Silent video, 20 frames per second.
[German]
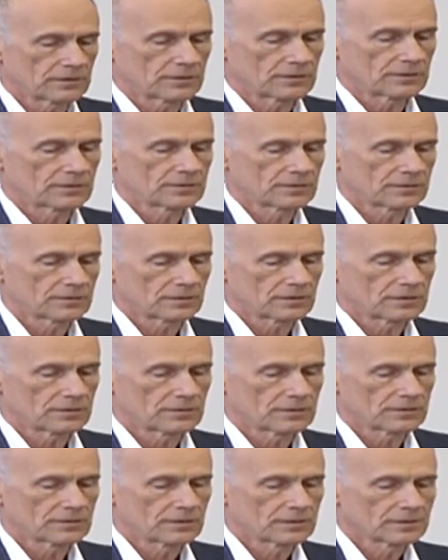aus,
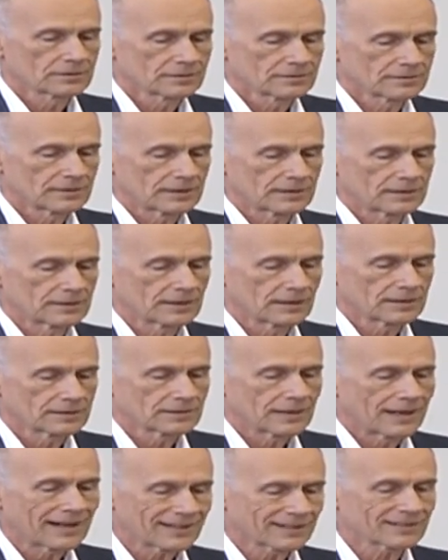aus
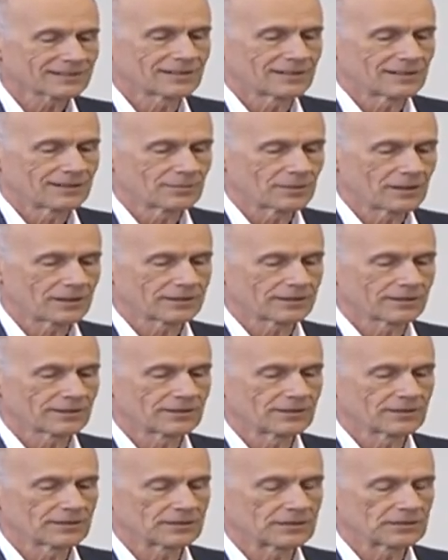harter
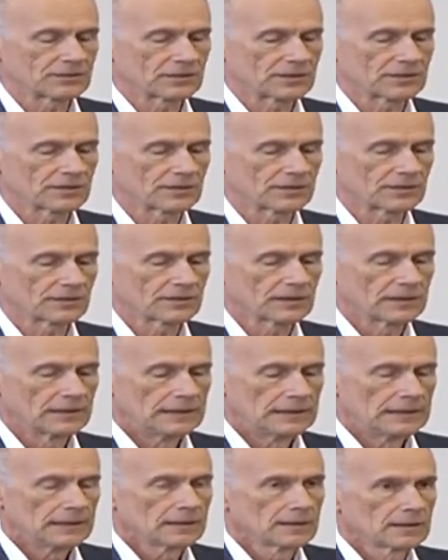marxistischer Sicht,
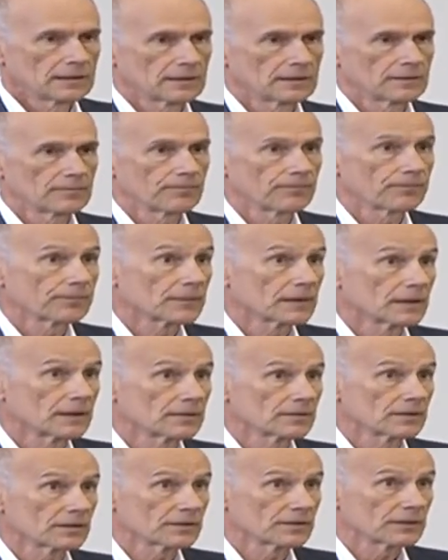ähm,
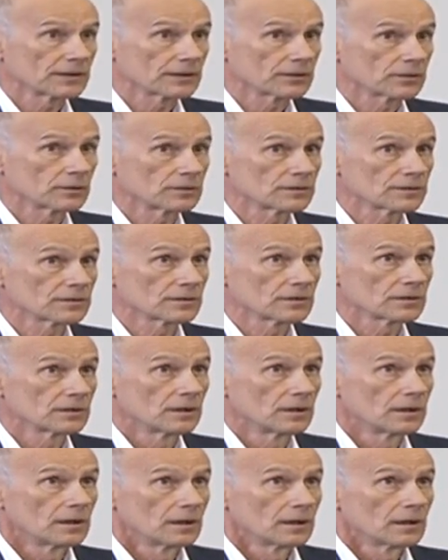dass die Kunst
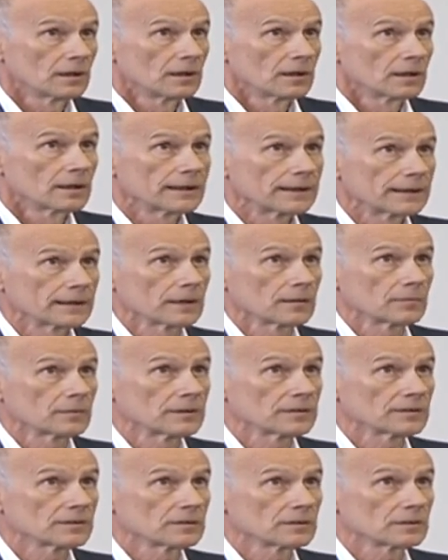eher
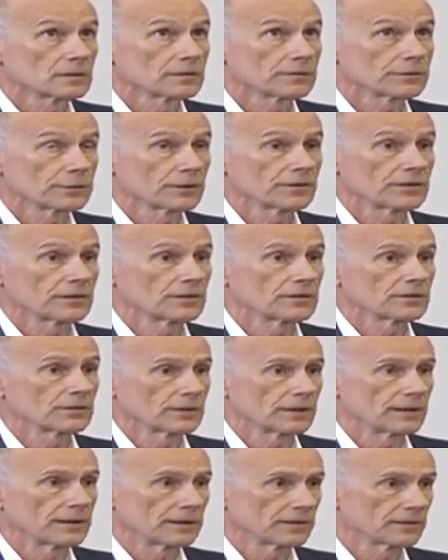mit Vorsicht zu
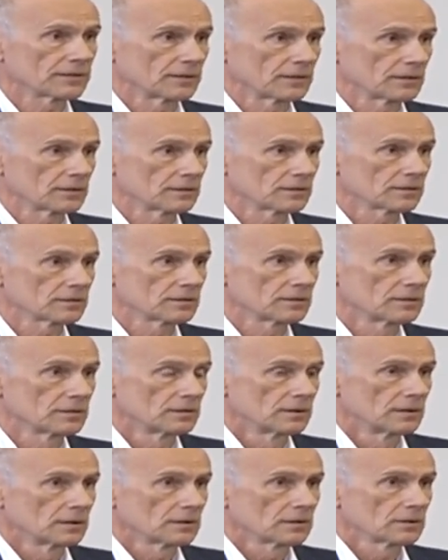genießen ist
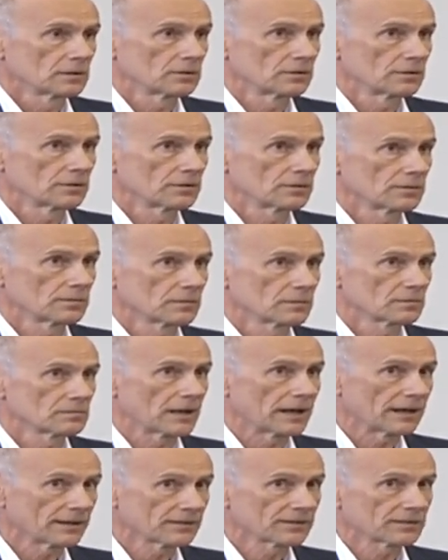und
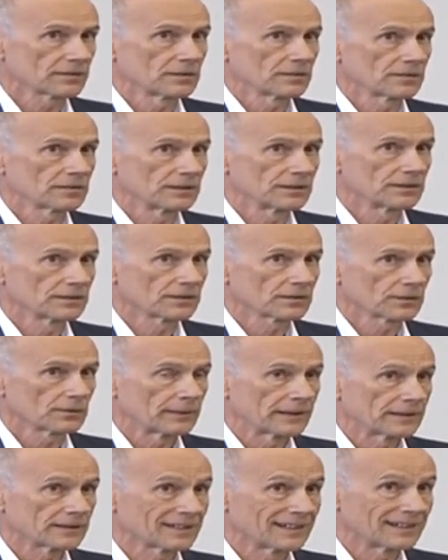meistens
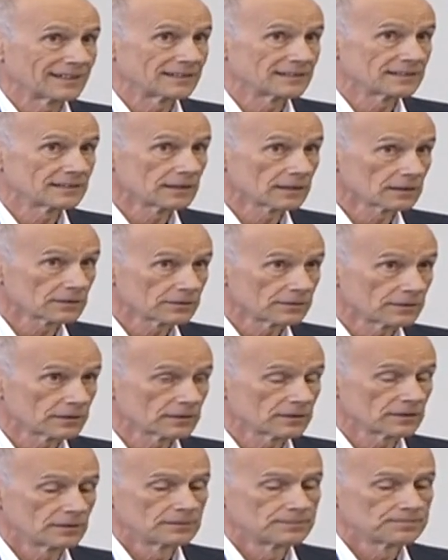instrumentalisiert
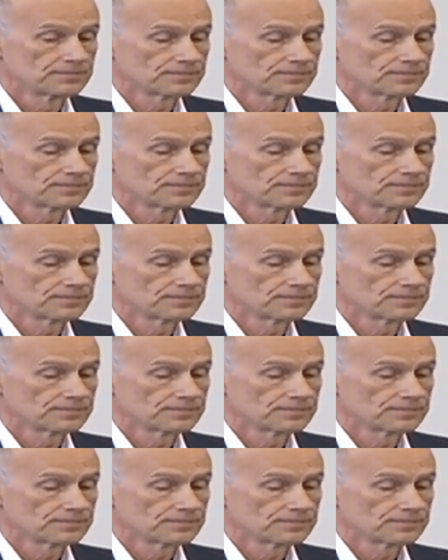wird